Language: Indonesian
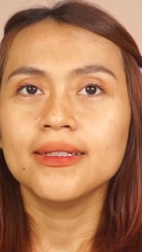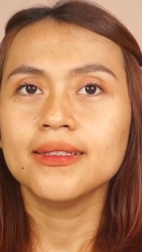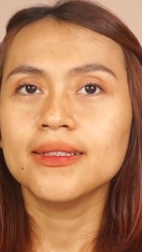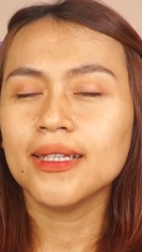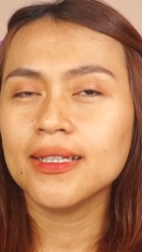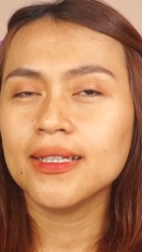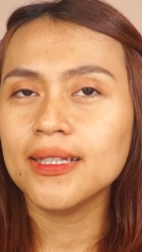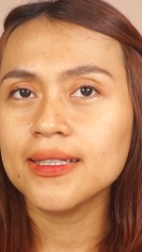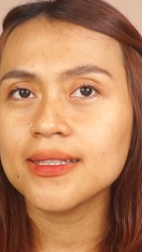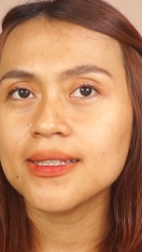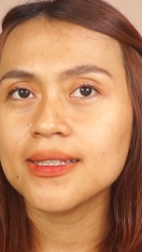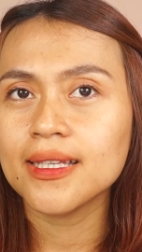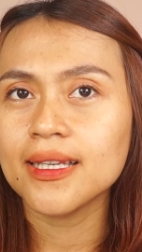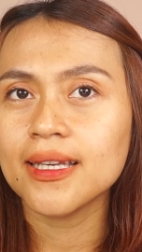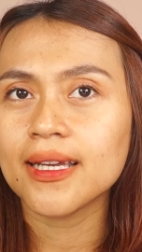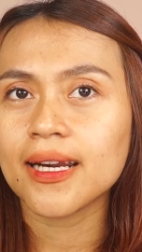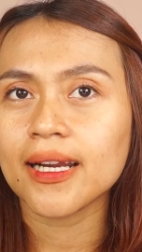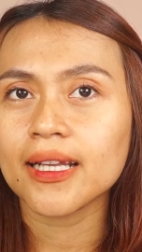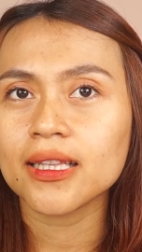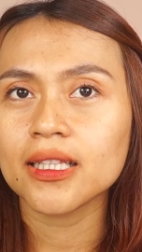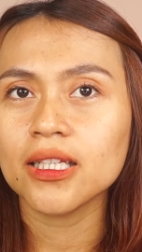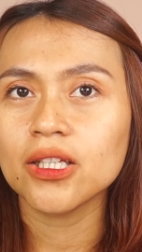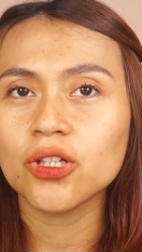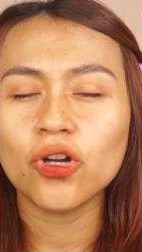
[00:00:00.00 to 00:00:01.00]
Jadi si
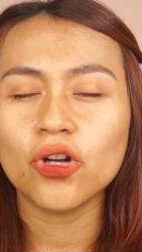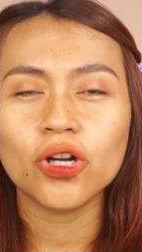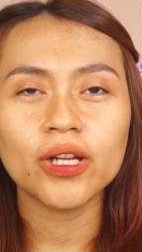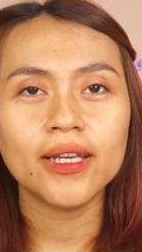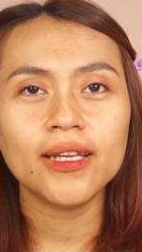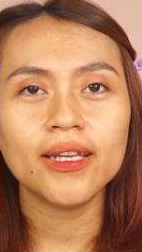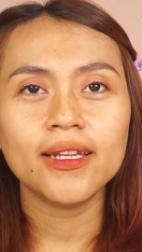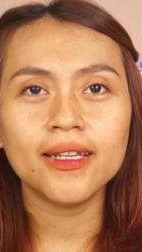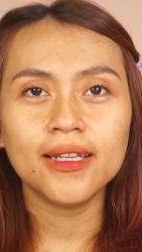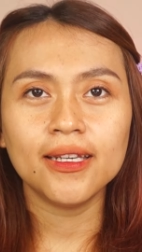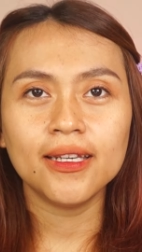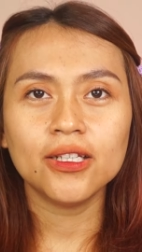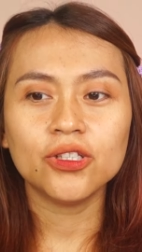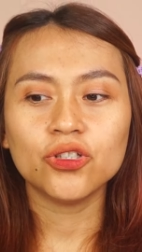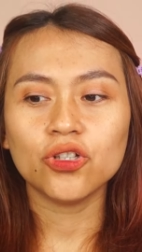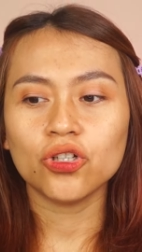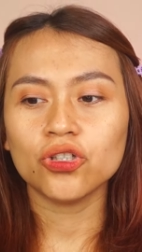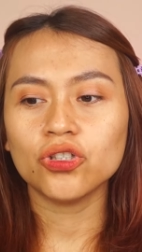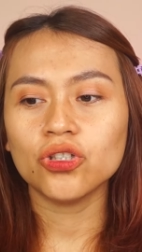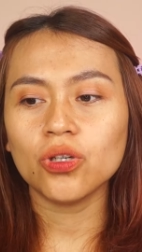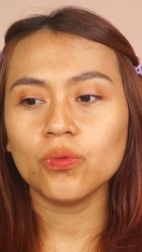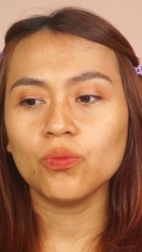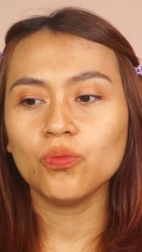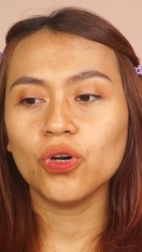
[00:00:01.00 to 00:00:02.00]
retinol ini
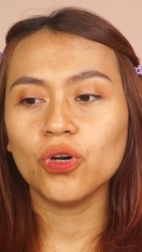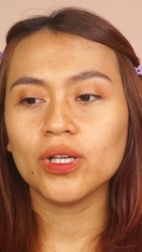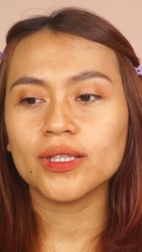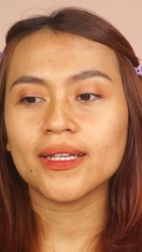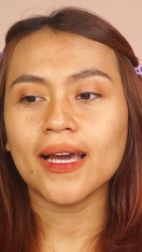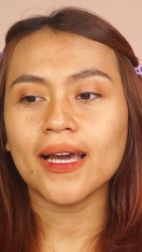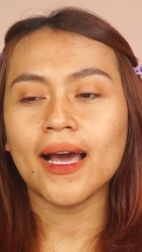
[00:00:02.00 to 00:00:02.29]
cocok buat